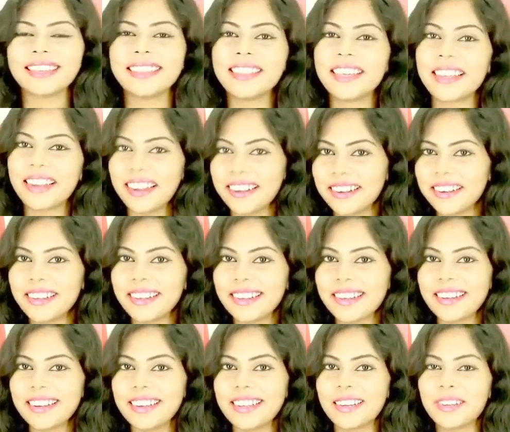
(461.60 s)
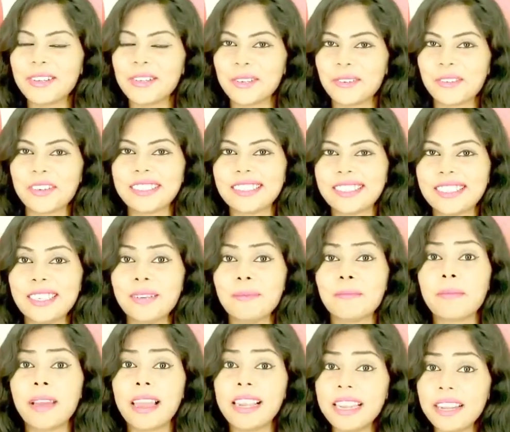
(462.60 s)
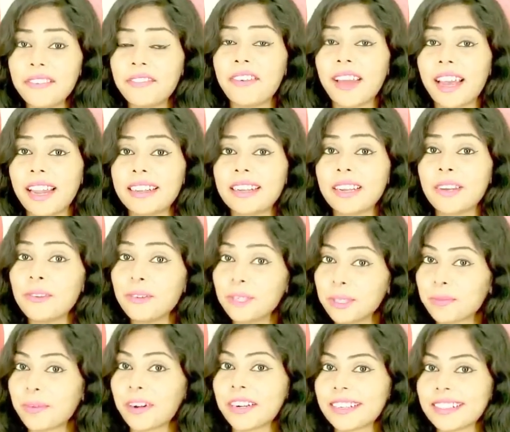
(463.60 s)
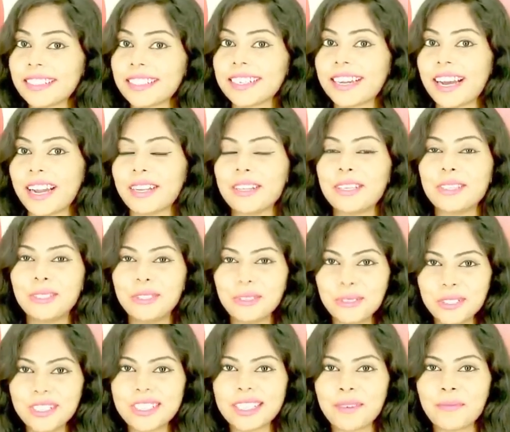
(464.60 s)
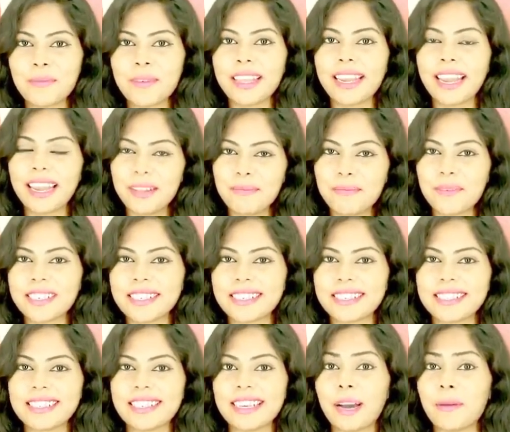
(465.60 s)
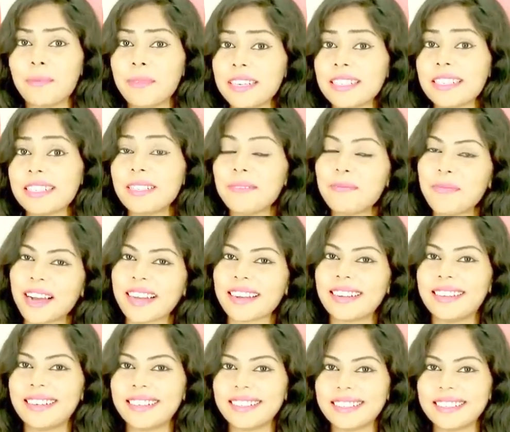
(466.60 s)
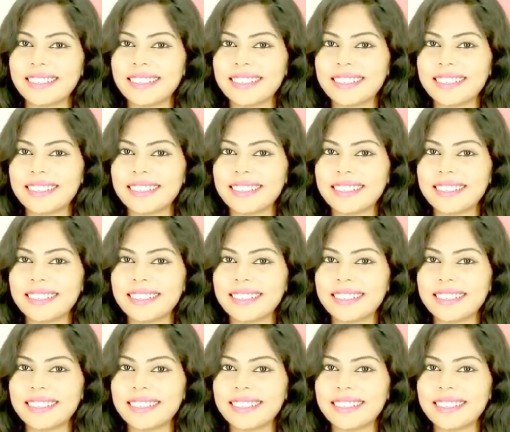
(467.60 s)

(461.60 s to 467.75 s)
இந்த ரெண்டு இன்க்ரீடியண்ட்டையும் வச்சு பெல்லி ஃபேட் ரெடியூஸ் பண்ணுறதுக்கான ஜூஸ் எப்படி ரெடி பண்ணுறது அப்படின்றத பார்க்கலாம்